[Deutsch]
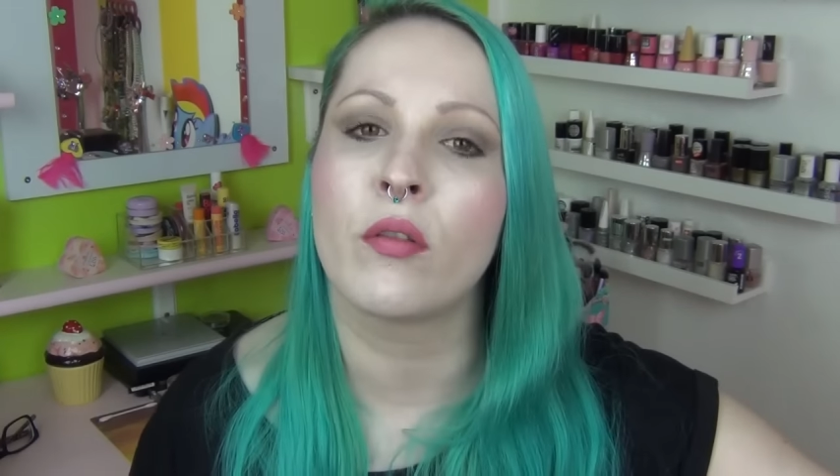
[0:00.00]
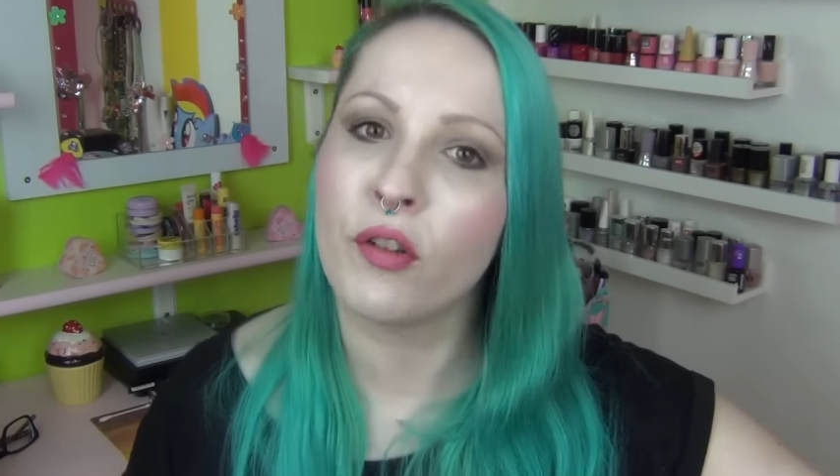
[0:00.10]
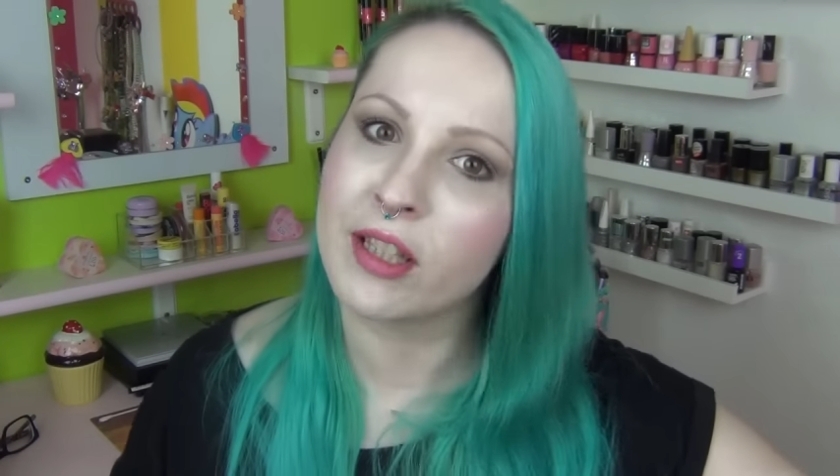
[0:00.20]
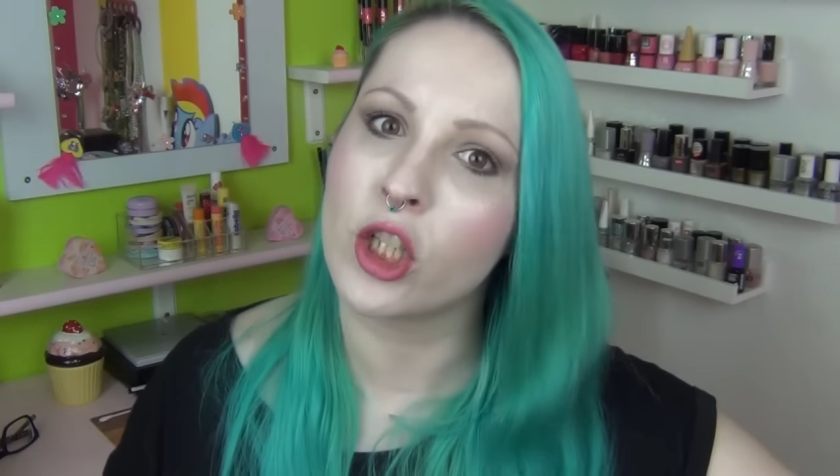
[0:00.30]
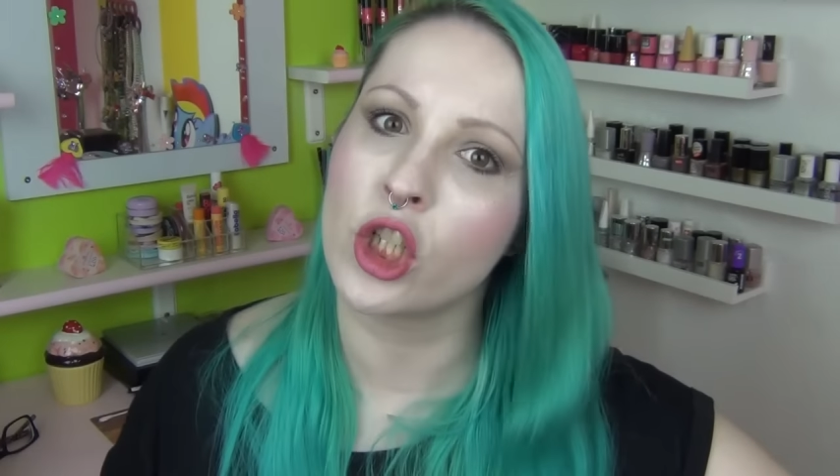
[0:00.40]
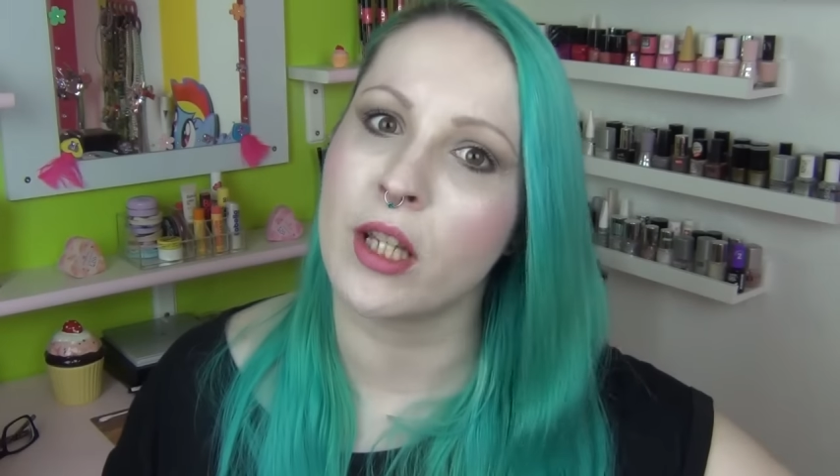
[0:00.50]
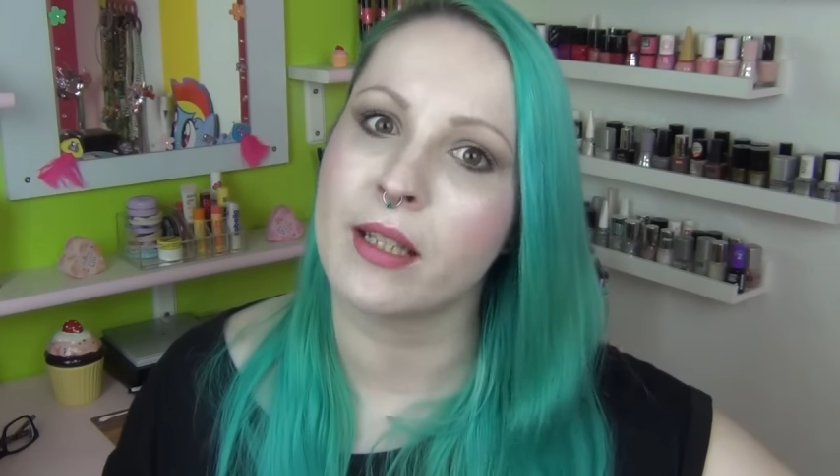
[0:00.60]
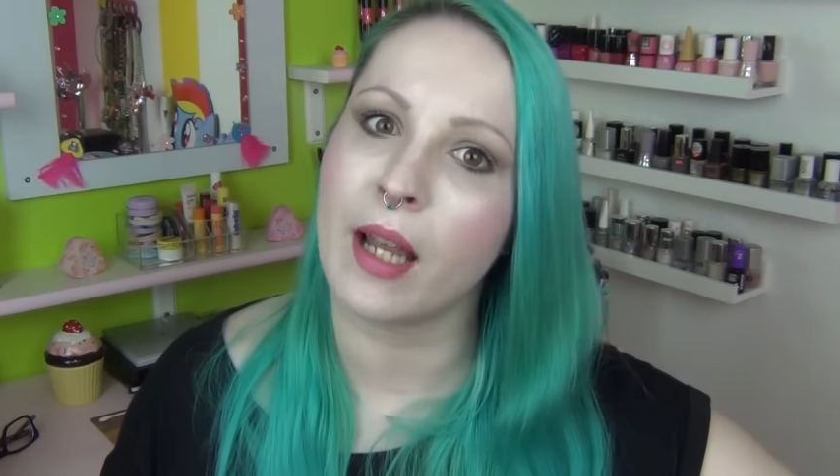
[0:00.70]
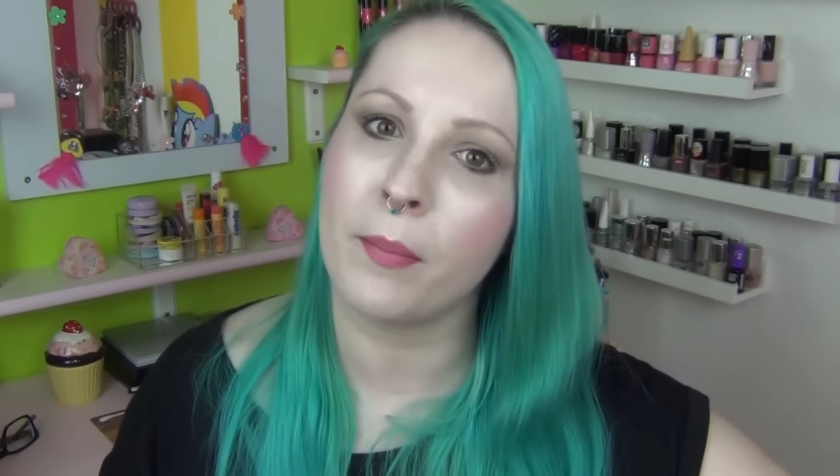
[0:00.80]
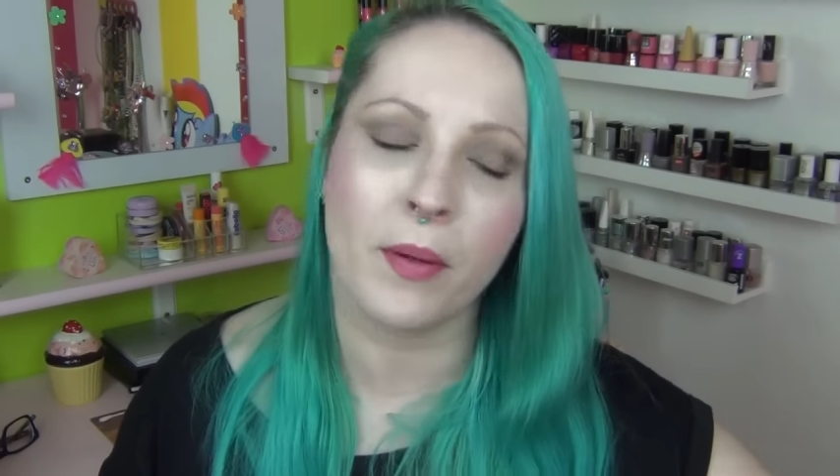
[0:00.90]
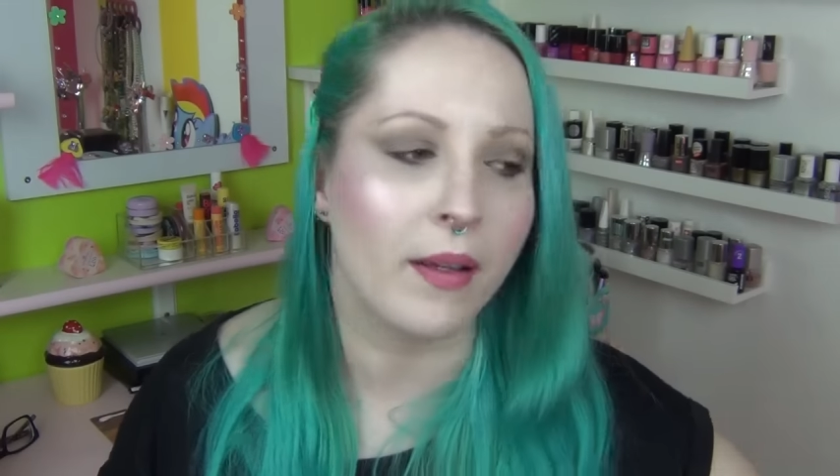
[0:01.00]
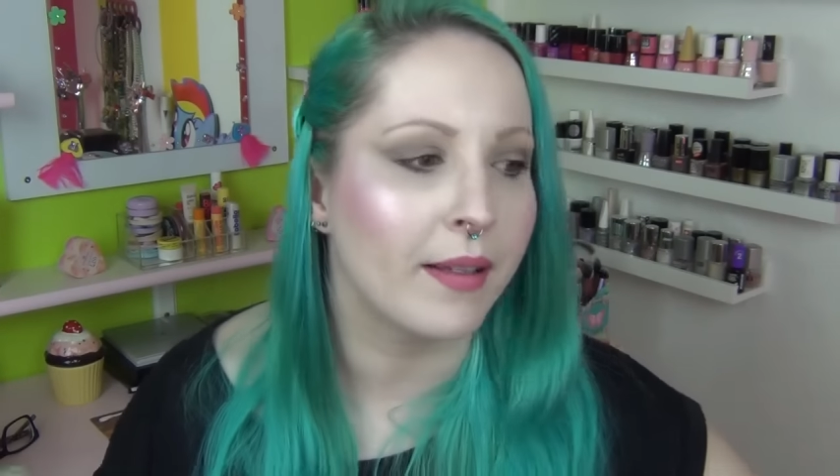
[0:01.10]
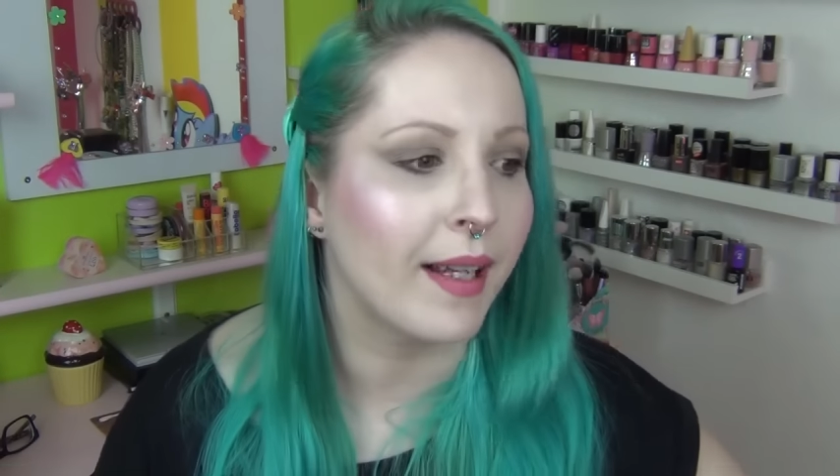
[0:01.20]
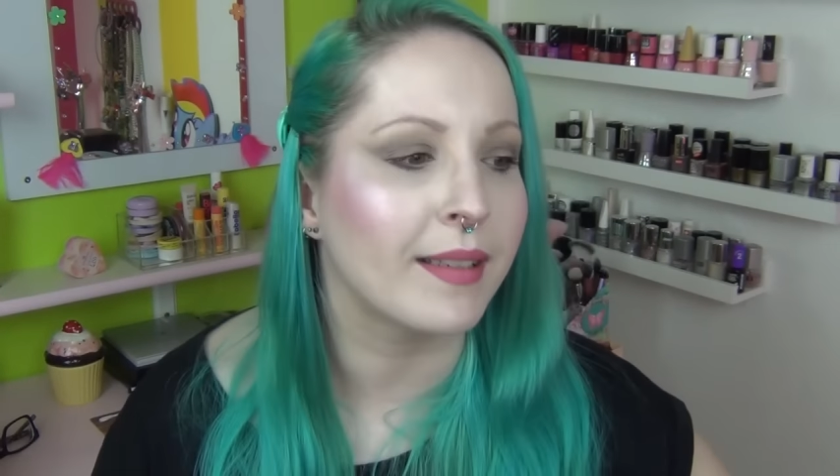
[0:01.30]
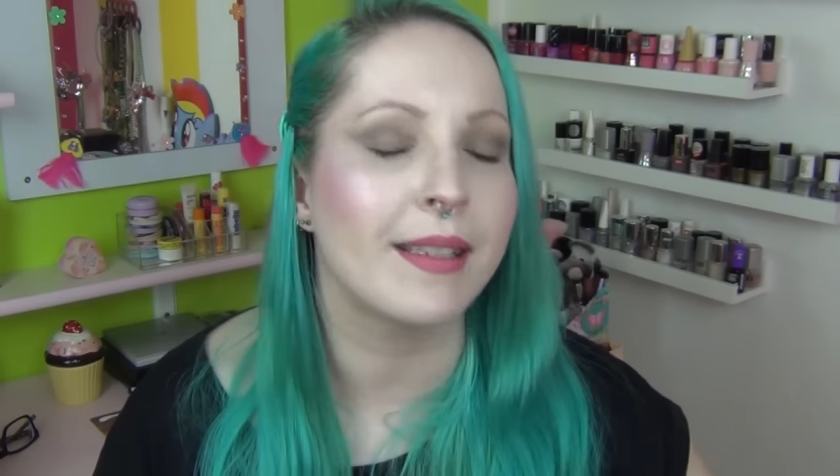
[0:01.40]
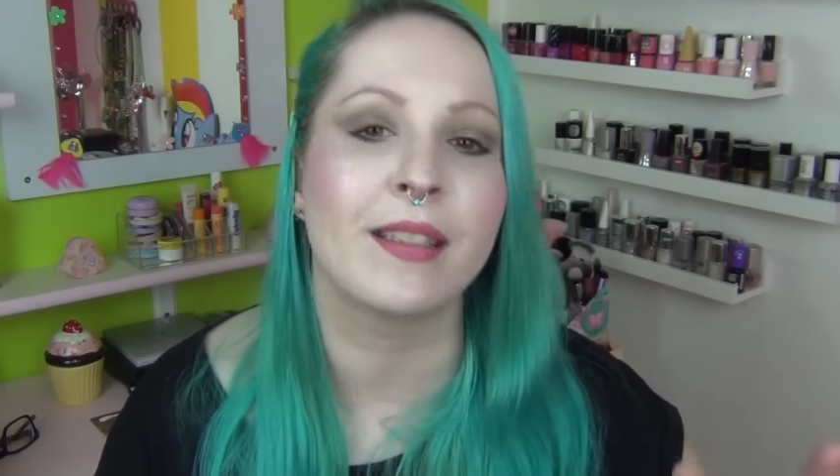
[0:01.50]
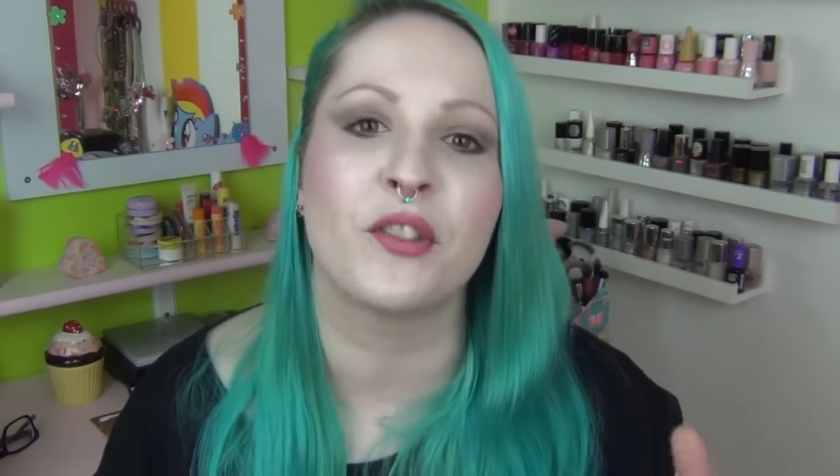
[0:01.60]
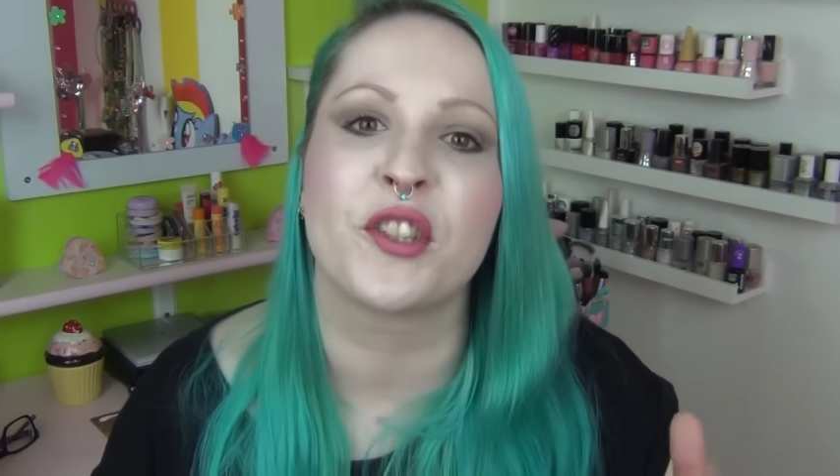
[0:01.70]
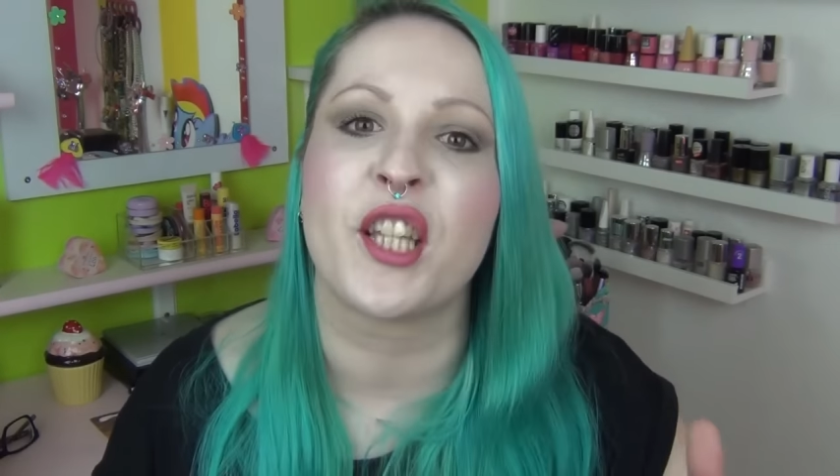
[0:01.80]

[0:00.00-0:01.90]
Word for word: und festgestellt habe, äh, dass es